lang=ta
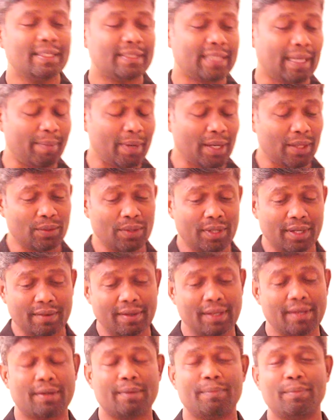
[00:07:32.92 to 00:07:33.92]
சம்பளம் தூக்கிட்டு
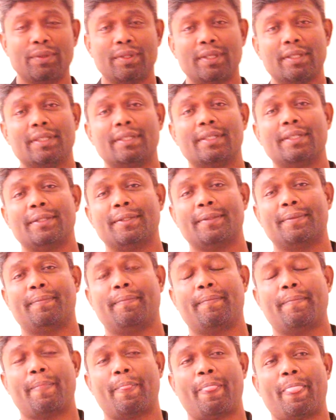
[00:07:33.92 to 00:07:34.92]
வெளியே வரும்போது
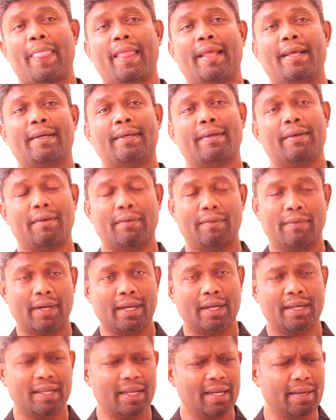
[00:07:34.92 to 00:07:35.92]
வா
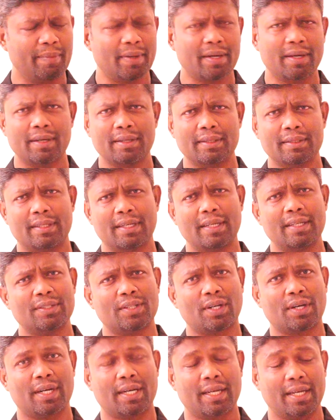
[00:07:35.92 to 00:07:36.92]
எங்கள் அம்மாவுக்கு திடீர்னு
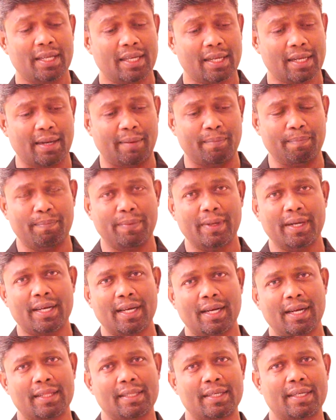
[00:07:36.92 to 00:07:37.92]
சாக்கா ஏன்னா
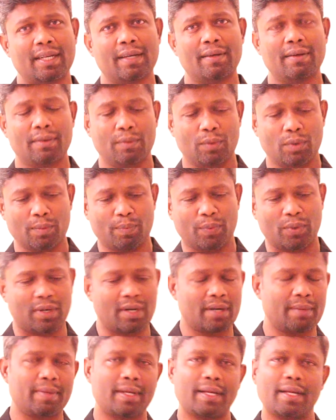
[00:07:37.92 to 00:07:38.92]
கம்ப்ளீட்டாக எல்லாத்தையும் ஒரு
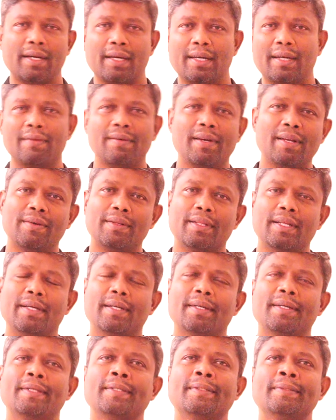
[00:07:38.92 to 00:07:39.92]
பொட்டன மாதிரி கட்டிட்டு வெளியே
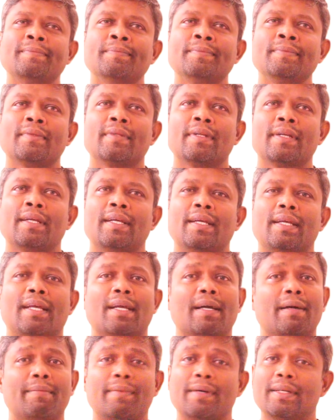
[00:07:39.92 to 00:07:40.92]
வந்தேன்
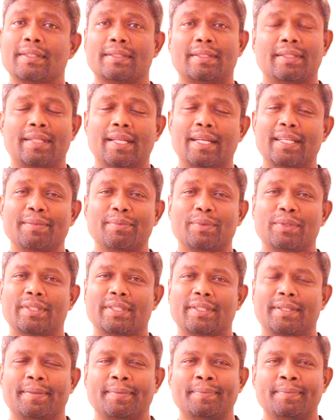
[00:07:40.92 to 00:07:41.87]
எங்கள் அம்மாவுக்கு தெரிஞ்சு போச்சு